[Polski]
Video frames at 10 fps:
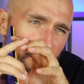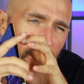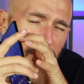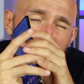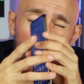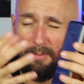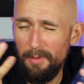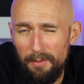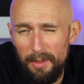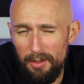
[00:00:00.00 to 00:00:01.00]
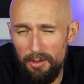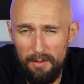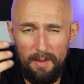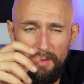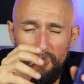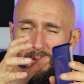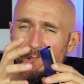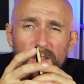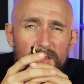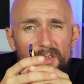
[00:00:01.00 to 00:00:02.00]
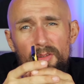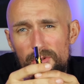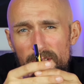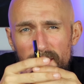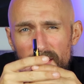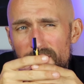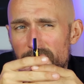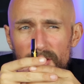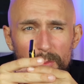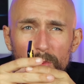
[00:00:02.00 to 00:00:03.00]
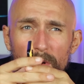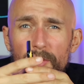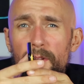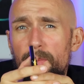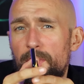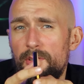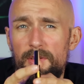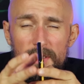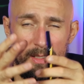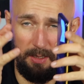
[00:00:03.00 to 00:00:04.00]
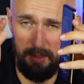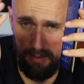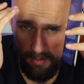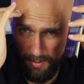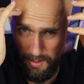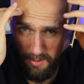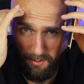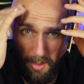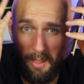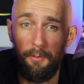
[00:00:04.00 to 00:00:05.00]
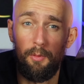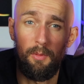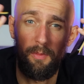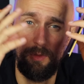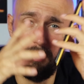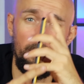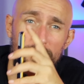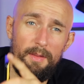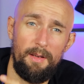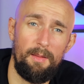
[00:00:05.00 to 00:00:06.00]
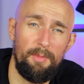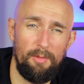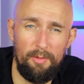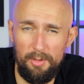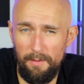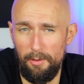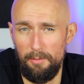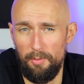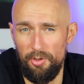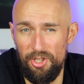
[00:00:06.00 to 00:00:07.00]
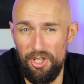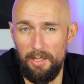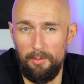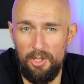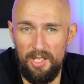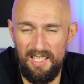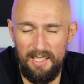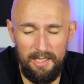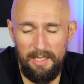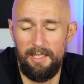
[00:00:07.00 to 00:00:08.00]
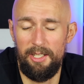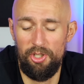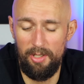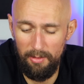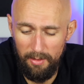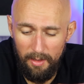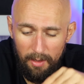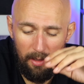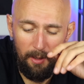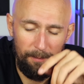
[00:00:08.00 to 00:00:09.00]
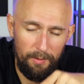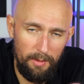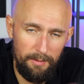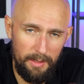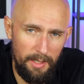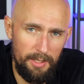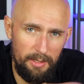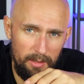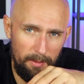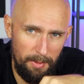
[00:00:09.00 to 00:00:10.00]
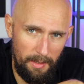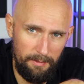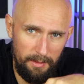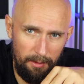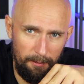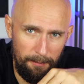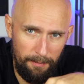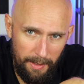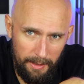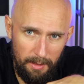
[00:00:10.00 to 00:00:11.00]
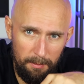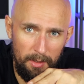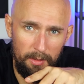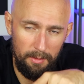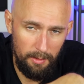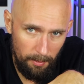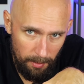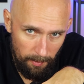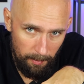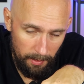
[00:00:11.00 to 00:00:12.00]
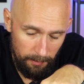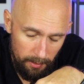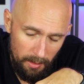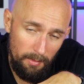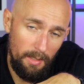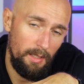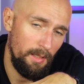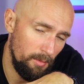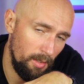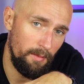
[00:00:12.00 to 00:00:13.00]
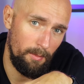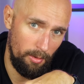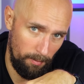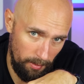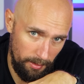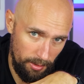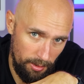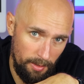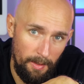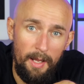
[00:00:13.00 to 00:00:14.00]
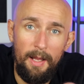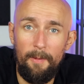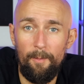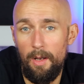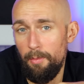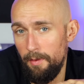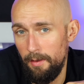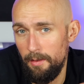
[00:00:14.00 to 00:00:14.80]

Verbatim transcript: no i 2100 zł to już jest jakiś średni Patrząc na ceny na przykład, nie wiem, iPhone'ów, które pewnie zaraz będą kosztowały po 7000 za najtańszego, to wydaje się to naprawdę fajnym, dobrym smartfonem i mogę Wam go polecić. No, a poza